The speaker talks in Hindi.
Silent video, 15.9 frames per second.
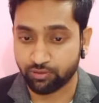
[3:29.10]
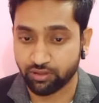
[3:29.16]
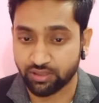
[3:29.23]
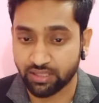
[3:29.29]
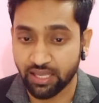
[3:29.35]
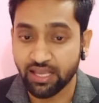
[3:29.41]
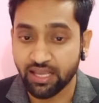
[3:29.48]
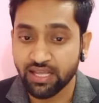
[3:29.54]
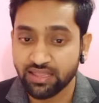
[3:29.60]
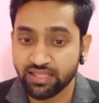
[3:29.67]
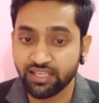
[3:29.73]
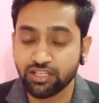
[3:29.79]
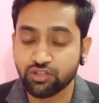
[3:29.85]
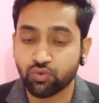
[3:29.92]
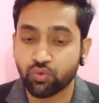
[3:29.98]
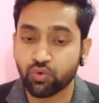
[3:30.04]
देता है
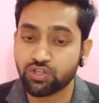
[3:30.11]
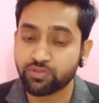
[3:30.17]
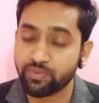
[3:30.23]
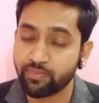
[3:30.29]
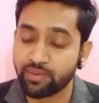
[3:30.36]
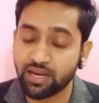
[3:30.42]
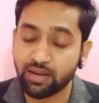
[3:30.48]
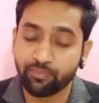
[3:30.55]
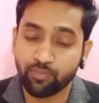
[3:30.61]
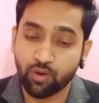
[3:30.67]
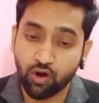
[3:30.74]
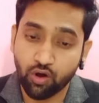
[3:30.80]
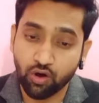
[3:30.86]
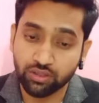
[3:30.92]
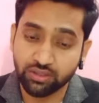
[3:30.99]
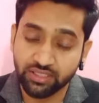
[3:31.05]
देखिए इस कोर्स में मैंने
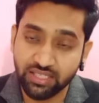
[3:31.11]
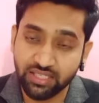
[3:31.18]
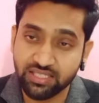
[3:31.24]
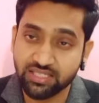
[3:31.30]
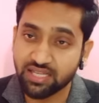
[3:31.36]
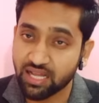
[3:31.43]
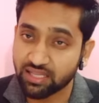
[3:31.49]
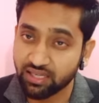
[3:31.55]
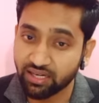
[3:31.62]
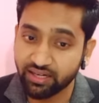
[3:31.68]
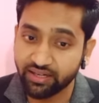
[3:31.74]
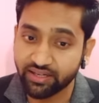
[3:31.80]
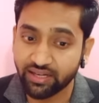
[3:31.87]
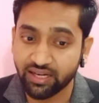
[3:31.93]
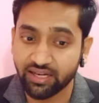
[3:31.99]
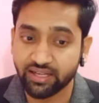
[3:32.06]
बहुत ही ज़्यादा
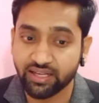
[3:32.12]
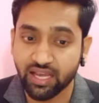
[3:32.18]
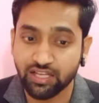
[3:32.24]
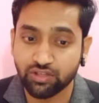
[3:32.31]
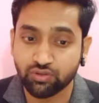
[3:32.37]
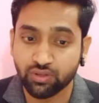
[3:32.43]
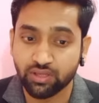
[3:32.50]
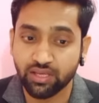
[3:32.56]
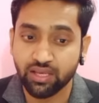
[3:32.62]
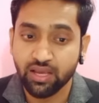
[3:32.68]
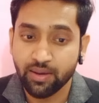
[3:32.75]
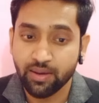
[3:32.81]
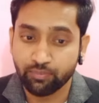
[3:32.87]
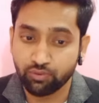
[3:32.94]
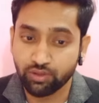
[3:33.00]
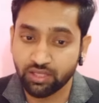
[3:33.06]
डिटेल लिखा है जो कि
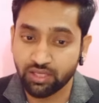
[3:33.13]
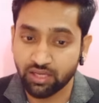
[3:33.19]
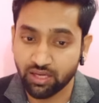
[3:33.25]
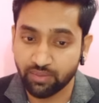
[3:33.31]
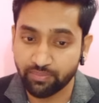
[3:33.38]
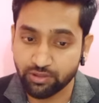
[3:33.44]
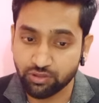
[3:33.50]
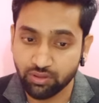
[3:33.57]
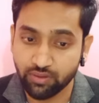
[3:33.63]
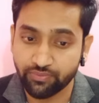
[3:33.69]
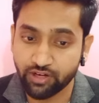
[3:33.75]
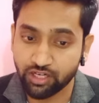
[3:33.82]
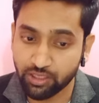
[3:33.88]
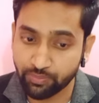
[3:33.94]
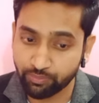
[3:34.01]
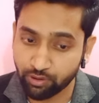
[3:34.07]
पूरी अमेजोन ऑफ
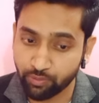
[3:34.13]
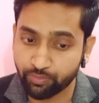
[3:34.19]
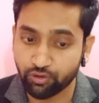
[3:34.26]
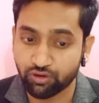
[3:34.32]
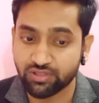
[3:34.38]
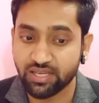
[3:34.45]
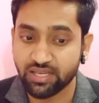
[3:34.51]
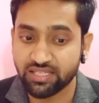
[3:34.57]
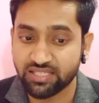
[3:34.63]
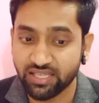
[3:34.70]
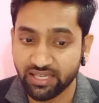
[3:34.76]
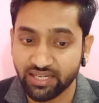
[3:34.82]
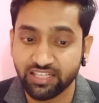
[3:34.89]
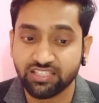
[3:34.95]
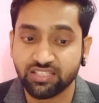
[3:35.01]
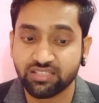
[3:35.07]
की पूरी प्रोसेस है
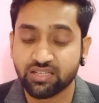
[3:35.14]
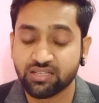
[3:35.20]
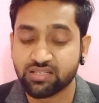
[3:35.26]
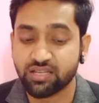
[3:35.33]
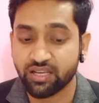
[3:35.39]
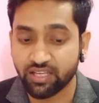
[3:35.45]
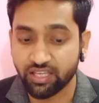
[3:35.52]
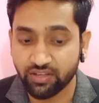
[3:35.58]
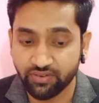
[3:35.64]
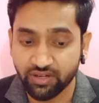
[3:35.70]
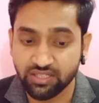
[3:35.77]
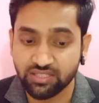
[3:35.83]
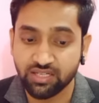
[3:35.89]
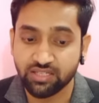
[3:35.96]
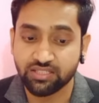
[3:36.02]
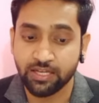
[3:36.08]
नीच रिसर्च है कीवर्ड
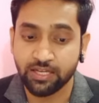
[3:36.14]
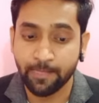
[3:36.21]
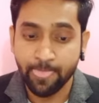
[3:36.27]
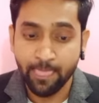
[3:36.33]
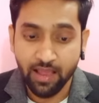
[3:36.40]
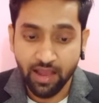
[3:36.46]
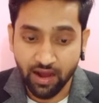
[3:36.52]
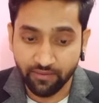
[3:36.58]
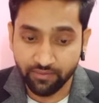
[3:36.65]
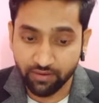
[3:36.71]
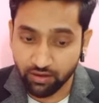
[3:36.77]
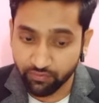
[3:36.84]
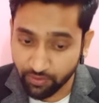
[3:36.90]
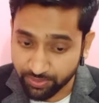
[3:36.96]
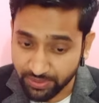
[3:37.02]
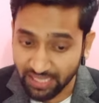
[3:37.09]
रिसर्च है अब
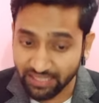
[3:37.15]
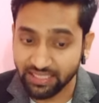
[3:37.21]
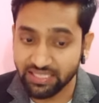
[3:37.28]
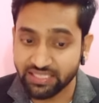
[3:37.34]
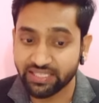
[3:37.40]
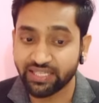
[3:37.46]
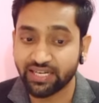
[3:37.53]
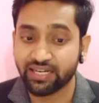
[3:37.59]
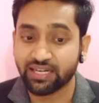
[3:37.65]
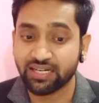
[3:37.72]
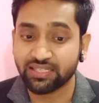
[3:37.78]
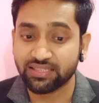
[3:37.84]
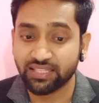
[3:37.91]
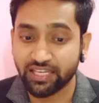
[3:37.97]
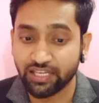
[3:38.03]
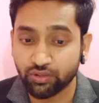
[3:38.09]
वेबसाइट कैसे क्रिएट
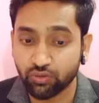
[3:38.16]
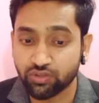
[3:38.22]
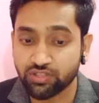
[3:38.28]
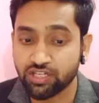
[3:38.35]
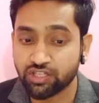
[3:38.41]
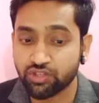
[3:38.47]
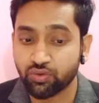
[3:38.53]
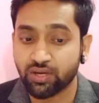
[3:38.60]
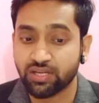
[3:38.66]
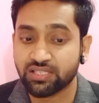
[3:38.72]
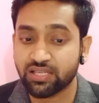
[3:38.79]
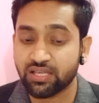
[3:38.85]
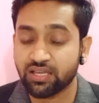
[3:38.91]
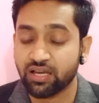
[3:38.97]
करते हैं योस्ट एस कैसे